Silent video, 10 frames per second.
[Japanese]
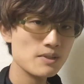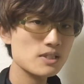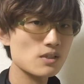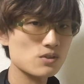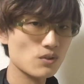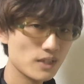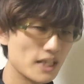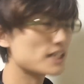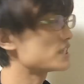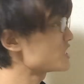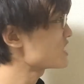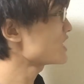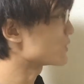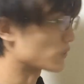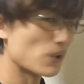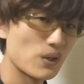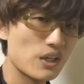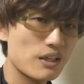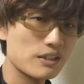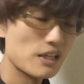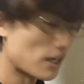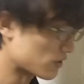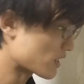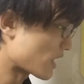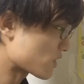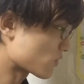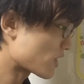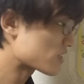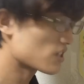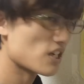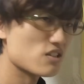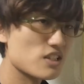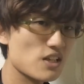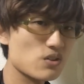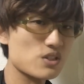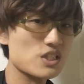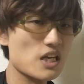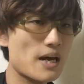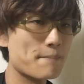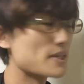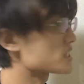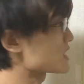りますけど、そんなん気にしないよと。で、あの、サイトの閲覧程度でしかあんま